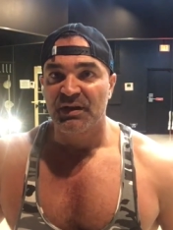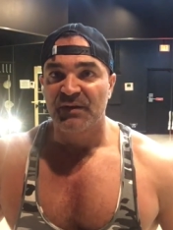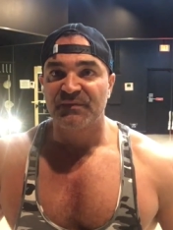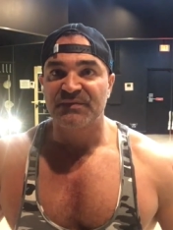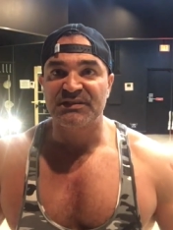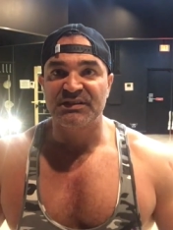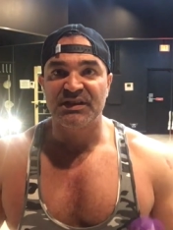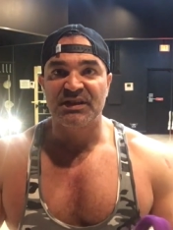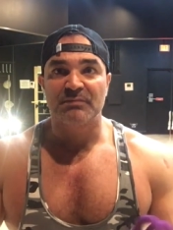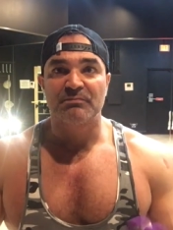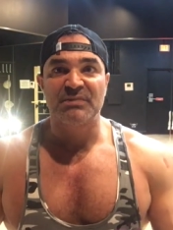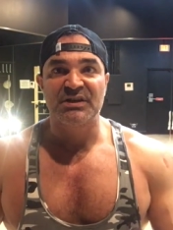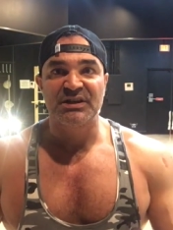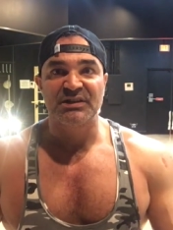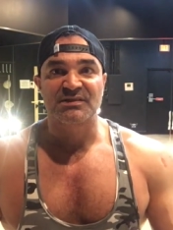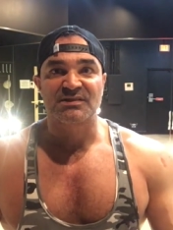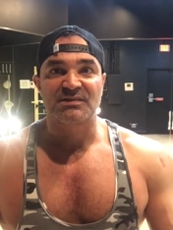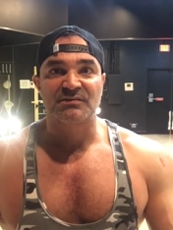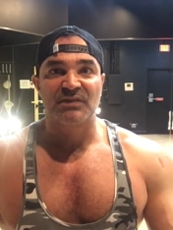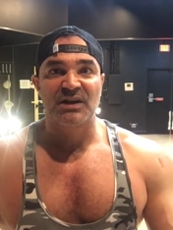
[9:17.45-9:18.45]
Все
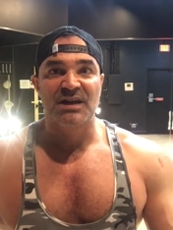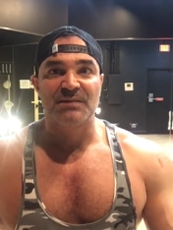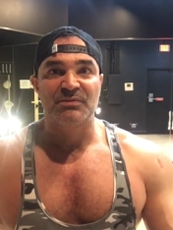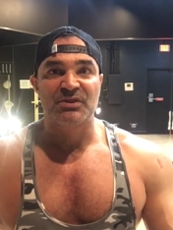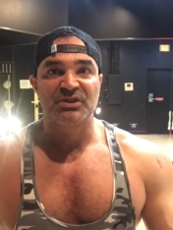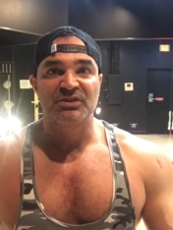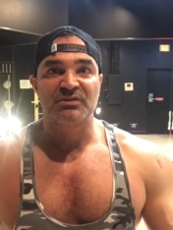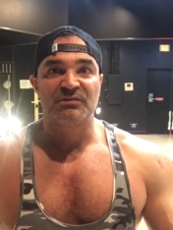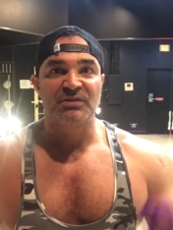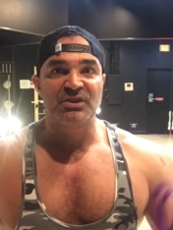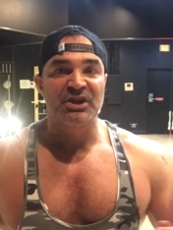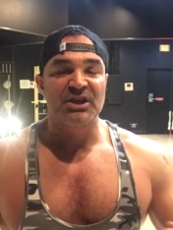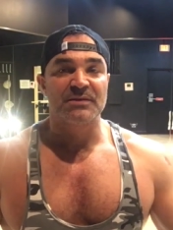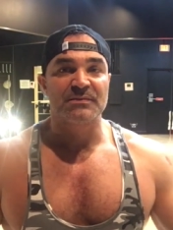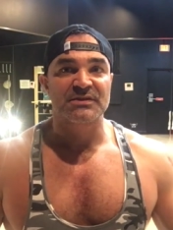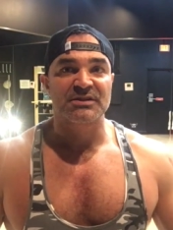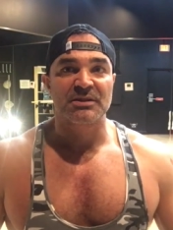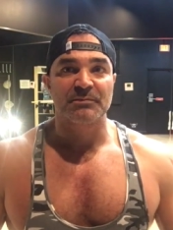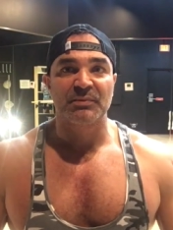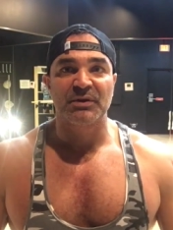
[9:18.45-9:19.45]
мы с вами
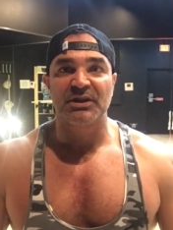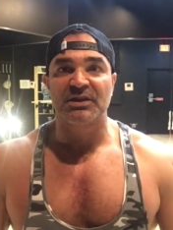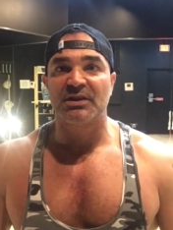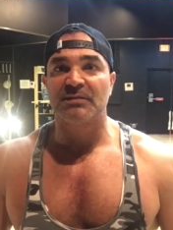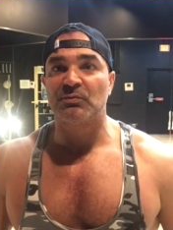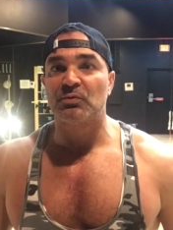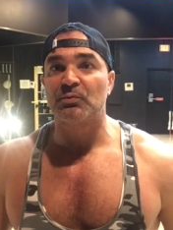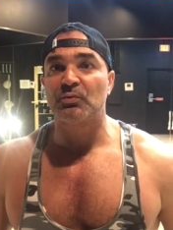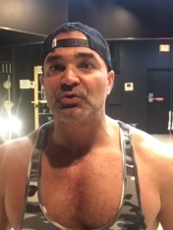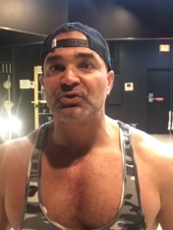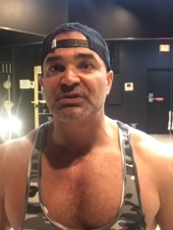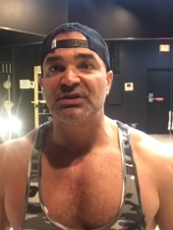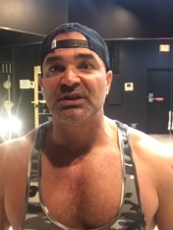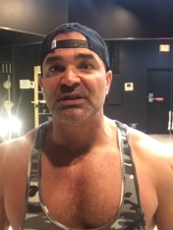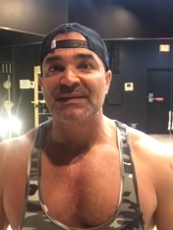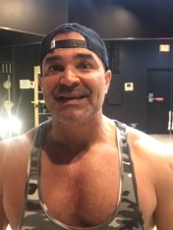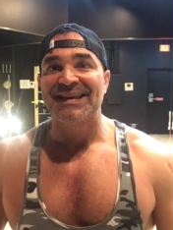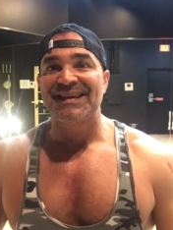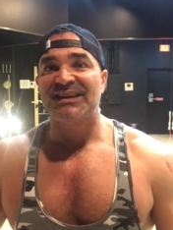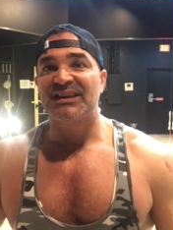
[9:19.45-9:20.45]
двигаемся по одному
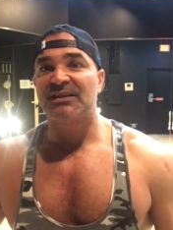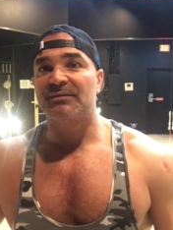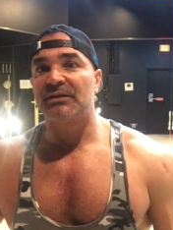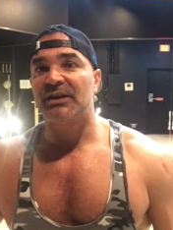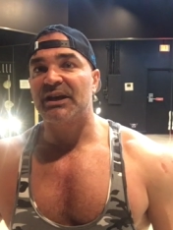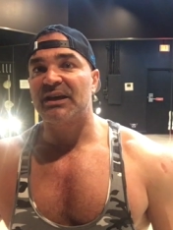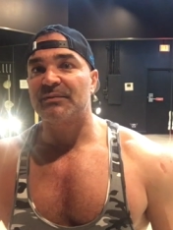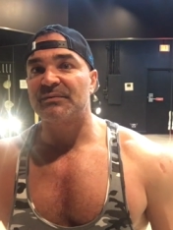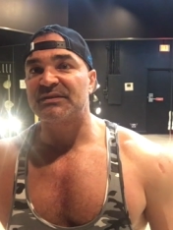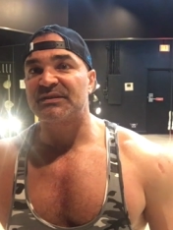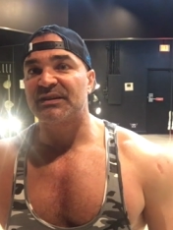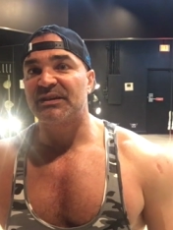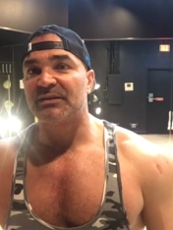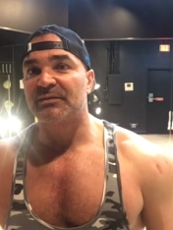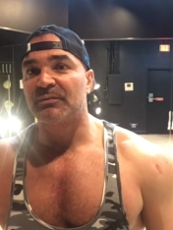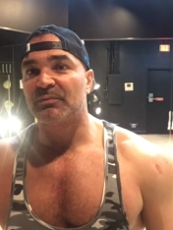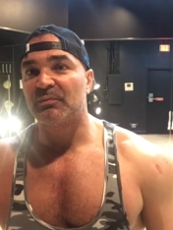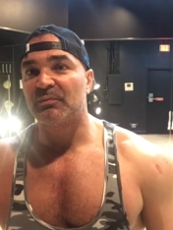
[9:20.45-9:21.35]
пути и являемся